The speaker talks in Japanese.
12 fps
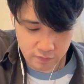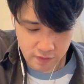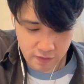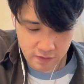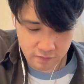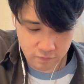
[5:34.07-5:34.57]

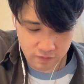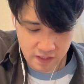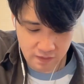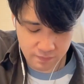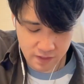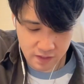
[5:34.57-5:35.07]
で、こう
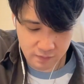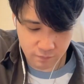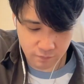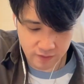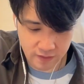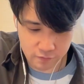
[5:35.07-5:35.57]
闇に
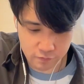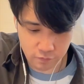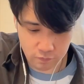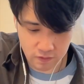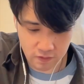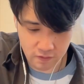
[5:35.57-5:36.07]
もなると。
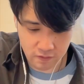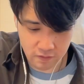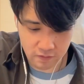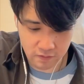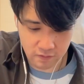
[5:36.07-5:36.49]
はいはいはいはい。はいはい。